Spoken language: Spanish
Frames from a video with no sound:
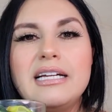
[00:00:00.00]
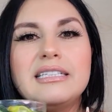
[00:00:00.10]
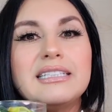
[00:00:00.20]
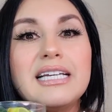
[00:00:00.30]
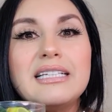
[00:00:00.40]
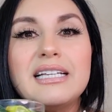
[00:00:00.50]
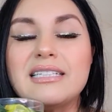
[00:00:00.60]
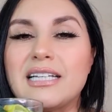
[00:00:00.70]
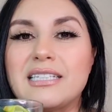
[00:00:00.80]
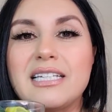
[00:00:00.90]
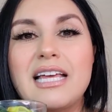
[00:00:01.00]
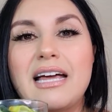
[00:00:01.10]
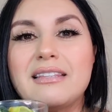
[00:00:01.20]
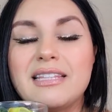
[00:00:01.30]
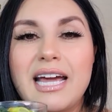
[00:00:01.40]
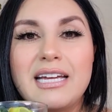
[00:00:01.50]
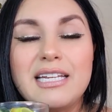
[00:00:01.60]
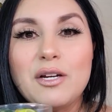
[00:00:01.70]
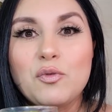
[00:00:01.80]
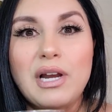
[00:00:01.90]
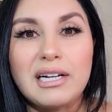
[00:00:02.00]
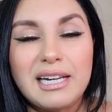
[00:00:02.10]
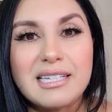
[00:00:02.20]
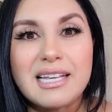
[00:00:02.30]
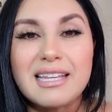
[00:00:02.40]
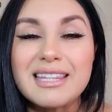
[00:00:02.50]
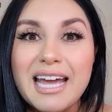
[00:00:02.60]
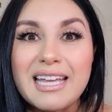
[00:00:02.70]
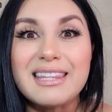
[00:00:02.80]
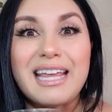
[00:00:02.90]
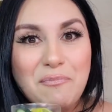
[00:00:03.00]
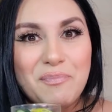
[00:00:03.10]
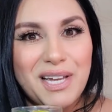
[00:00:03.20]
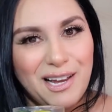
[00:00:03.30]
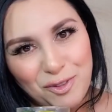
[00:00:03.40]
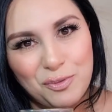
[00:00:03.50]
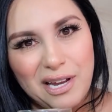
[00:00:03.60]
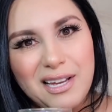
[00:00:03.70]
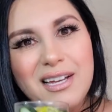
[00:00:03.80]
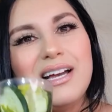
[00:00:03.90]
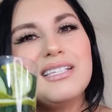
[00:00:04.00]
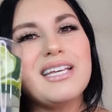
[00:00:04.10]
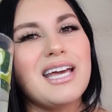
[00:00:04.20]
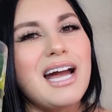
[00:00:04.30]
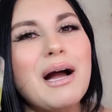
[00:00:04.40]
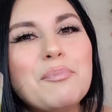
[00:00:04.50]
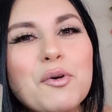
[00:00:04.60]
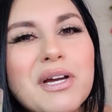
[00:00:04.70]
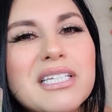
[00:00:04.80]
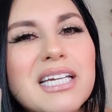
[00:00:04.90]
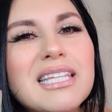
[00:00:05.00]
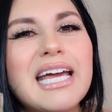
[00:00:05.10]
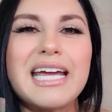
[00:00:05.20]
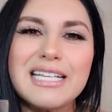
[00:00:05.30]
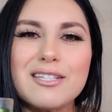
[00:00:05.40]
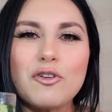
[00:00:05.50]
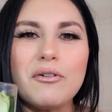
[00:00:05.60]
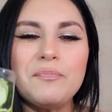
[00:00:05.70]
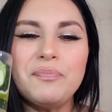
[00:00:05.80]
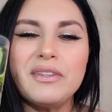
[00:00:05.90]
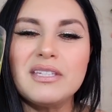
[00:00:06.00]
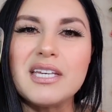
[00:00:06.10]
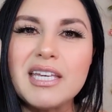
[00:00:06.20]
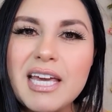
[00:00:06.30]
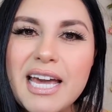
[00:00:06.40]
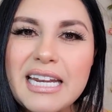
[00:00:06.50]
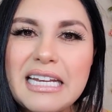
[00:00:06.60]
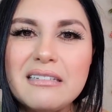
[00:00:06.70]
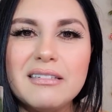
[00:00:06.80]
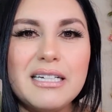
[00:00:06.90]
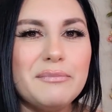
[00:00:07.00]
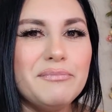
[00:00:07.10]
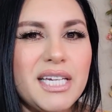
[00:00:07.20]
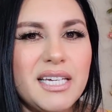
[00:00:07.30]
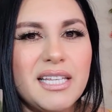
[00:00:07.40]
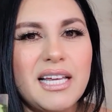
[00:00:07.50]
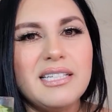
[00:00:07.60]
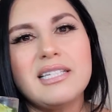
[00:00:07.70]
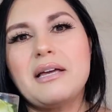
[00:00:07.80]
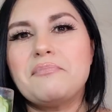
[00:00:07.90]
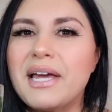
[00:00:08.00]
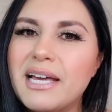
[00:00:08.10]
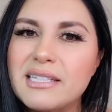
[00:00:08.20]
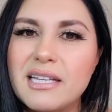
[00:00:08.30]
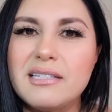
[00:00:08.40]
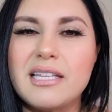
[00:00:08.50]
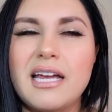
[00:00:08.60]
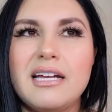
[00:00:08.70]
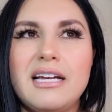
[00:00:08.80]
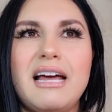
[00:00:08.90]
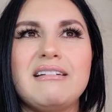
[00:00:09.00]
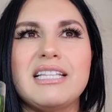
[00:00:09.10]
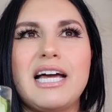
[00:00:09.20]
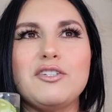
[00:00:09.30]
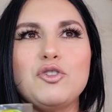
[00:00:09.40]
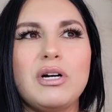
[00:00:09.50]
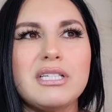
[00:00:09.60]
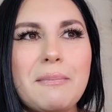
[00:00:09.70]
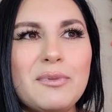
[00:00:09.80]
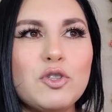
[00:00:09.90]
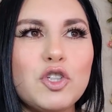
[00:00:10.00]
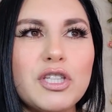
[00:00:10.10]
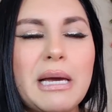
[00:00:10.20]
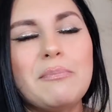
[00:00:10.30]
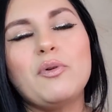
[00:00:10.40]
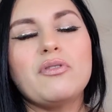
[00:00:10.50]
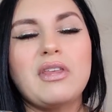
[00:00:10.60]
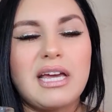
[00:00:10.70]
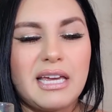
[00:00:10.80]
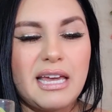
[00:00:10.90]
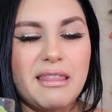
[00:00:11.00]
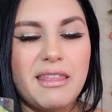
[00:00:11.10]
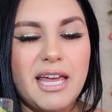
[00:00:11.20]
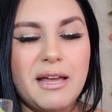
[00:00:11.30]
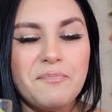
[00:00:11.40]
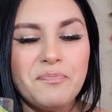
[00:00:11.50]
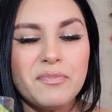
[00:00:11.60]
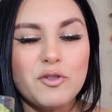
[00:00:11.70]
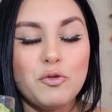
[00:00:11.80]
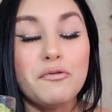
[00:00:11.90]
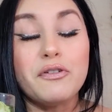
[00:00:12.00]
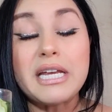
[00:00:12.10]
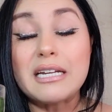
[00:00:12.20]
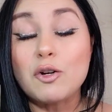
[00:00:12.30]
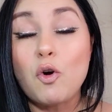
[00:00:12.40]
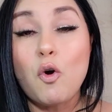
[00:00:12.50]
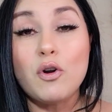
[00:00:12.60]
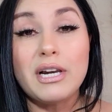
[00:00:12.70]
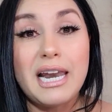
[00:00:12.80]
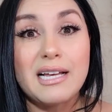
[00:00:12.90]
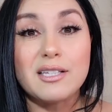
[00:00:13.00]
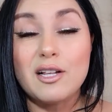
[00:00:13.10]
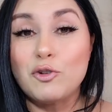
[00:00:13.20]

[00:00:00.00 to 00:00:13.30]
sin necesidad de ninguna clase de temperatura. Así que aprovechen de esto si quieren, mídanse, pésense. La verdad yo hace mucho tiempo dejé de sufrir con las,